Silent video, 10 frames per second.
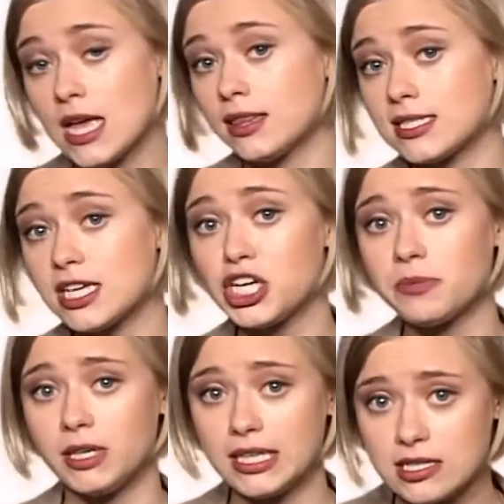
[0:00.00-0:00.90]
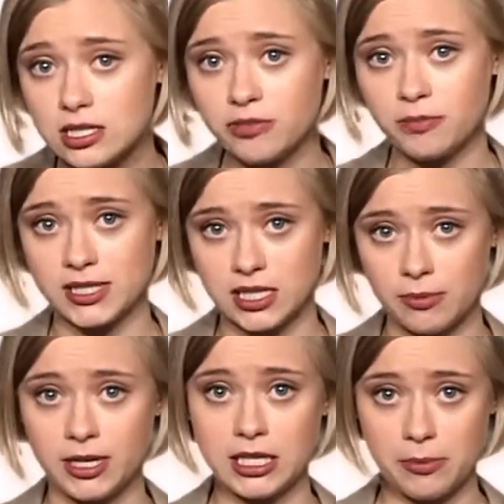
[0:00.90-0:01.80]
назначать министров без
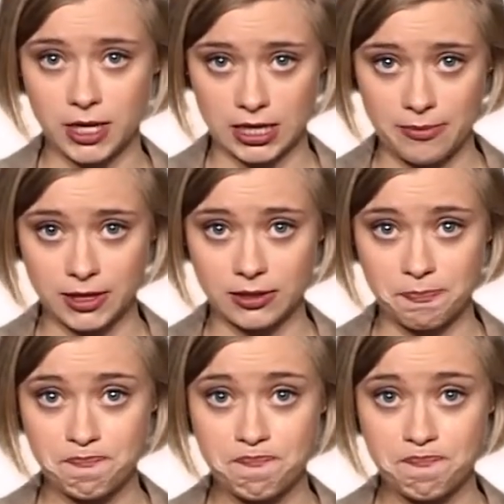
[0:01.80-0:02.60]
одобрения парламента.